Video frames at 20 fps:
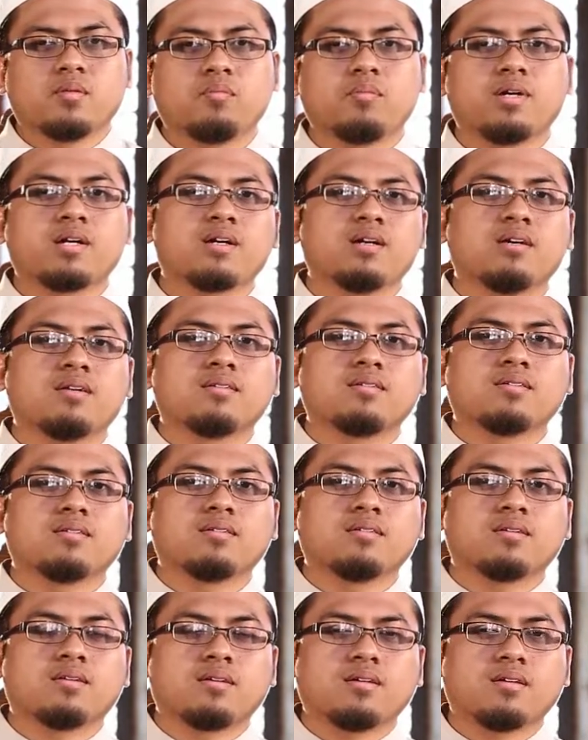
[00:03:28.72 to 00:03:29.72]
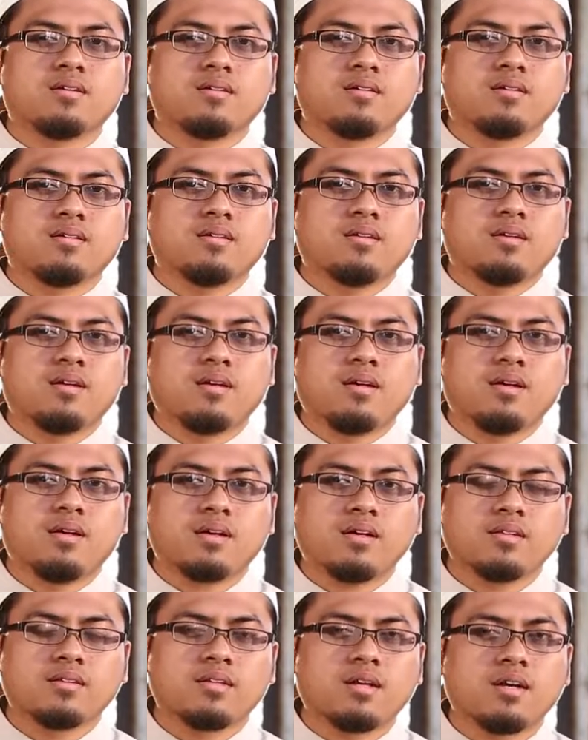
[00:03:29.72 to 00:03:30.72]
maka
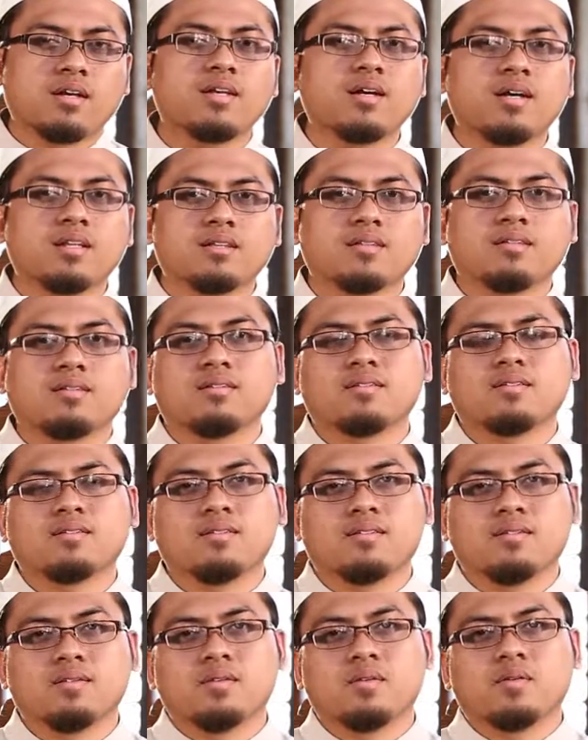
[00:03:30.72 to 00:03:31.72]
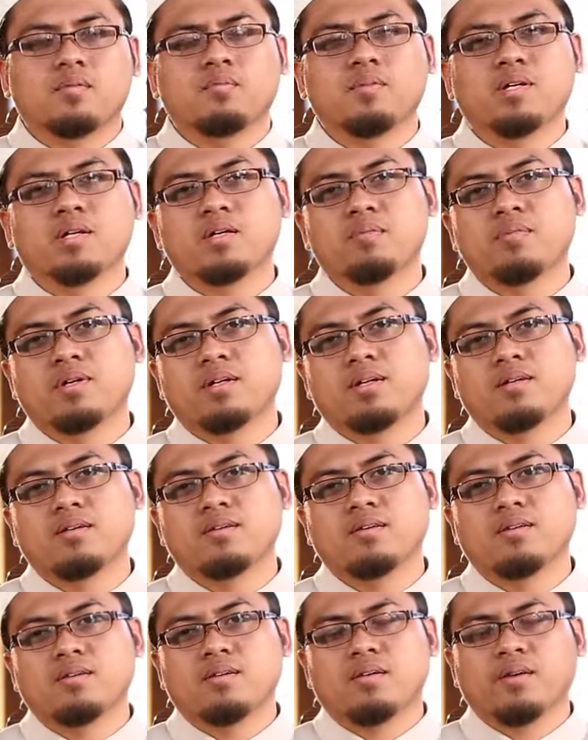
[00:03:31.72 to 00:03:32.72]
akan terlihat
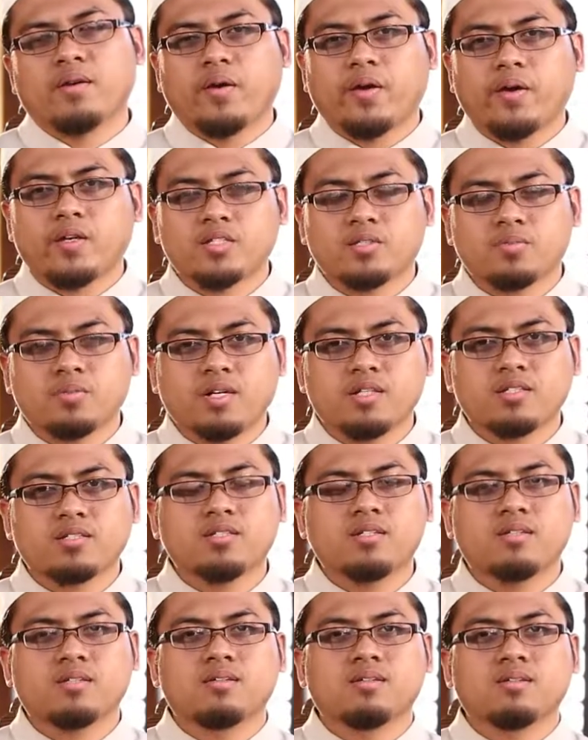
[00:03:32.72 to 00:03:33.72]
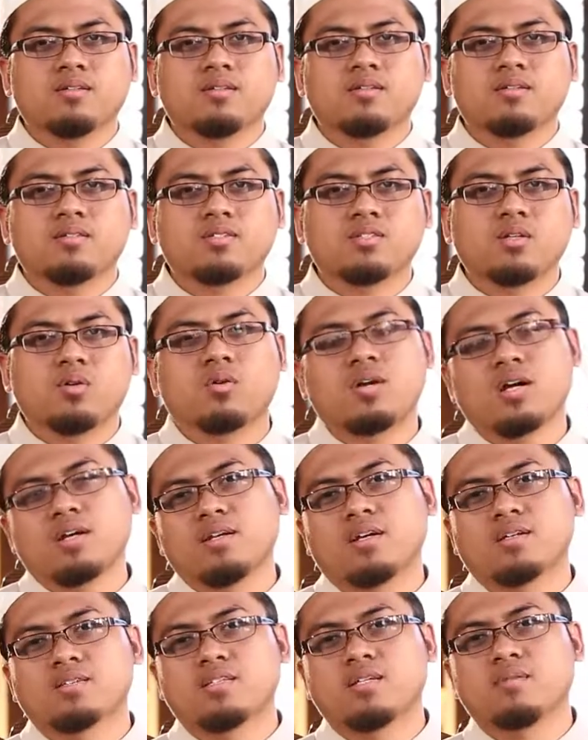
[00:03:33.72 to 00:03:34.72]
bagaimana ekspresi
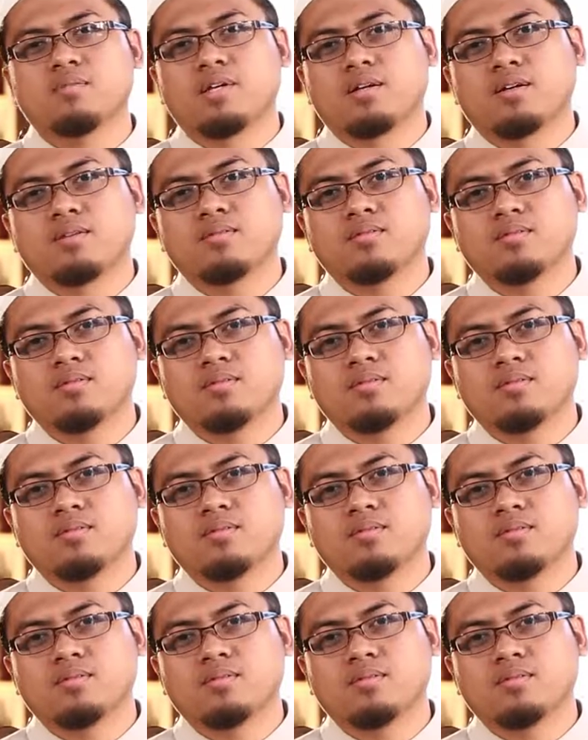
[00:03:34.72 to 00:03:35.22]
seorang yang sabar,